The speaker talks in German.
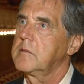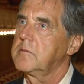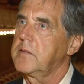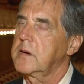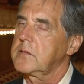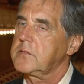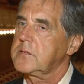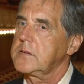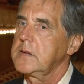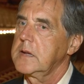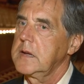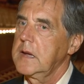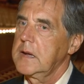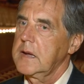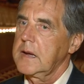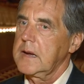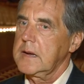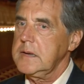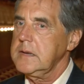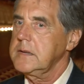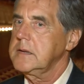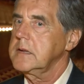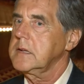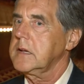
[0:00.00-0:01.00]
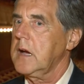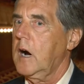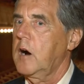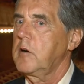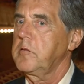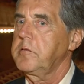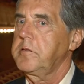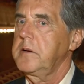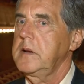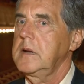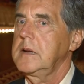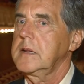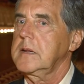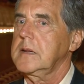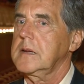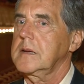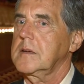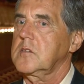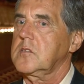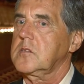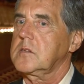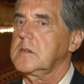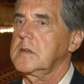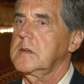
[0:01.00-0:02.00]
Was richtig auffällig
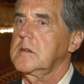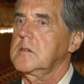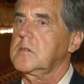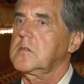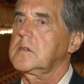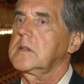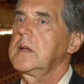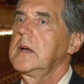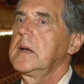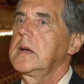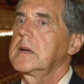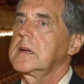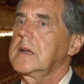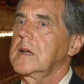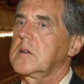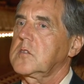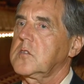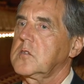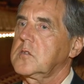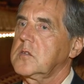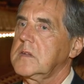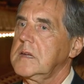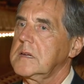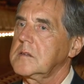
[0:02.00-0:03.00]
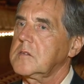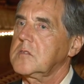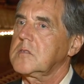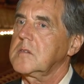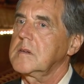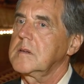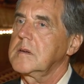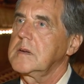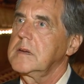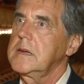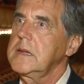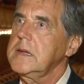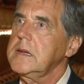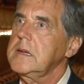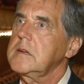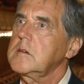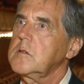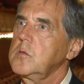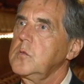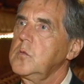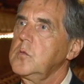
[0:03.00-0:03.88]
ist, ist, dass es jetzt nicht